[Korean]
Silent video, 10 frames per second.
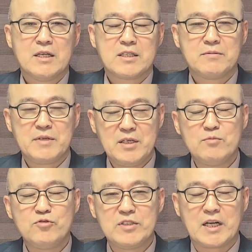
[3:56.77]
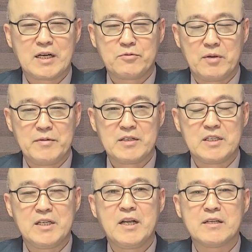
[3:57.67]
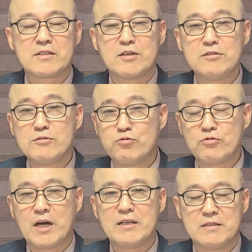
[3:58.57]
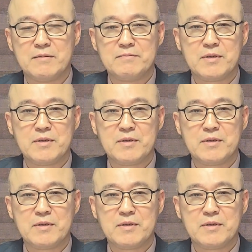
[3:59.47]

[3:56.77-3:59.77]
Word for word: 지금 이 문제가 되면 일의 선후가 있는